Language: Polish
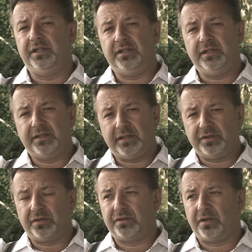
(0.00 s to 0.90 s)
Jeśli
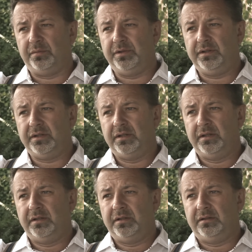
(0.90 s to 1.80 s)
chcesz to zrobić,
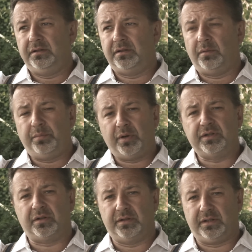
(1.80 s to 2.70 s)
to po
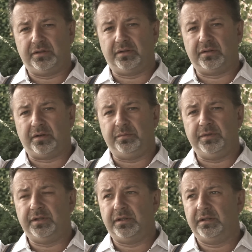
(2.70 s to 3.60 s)
co chcesz to
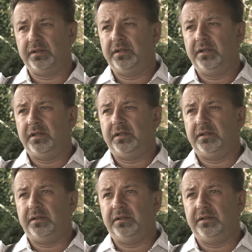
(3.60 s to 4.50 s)
zrobić?
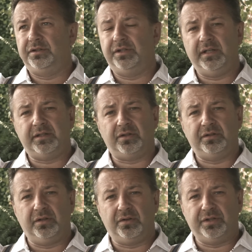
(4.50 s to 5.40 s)
Czy jest to
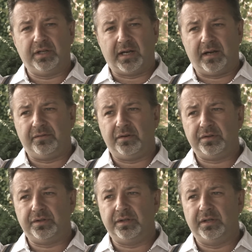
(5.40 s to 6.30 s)
tylko
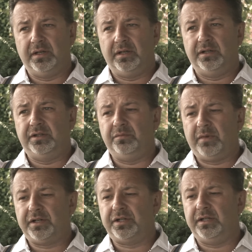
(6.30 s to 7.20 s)
ciekawość, czy
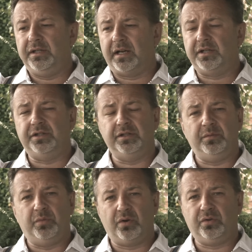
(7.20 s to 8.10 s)
masz jakiś
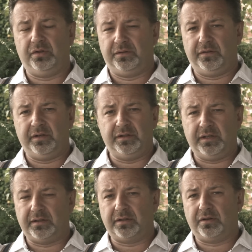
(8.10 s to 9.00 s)
niepokój o Twoje
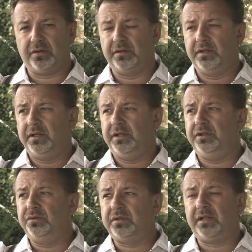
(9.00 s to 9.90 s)
dziecko?
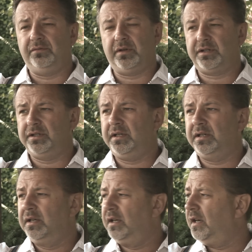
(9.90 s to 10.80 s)
I tutaj właśnie
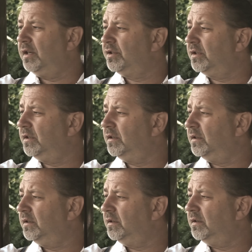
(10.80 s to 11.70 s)
leży e,
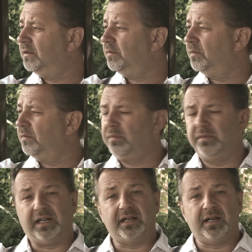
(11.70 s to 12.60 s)

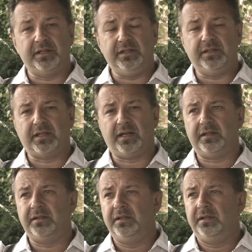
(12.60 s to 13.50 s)
ta
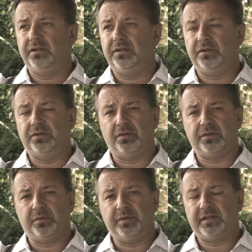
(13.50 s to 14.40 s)
granica, e, którą
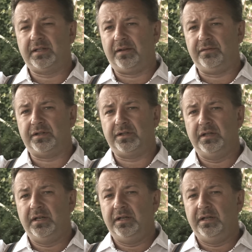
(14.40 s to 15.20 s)
sobie stawiasz.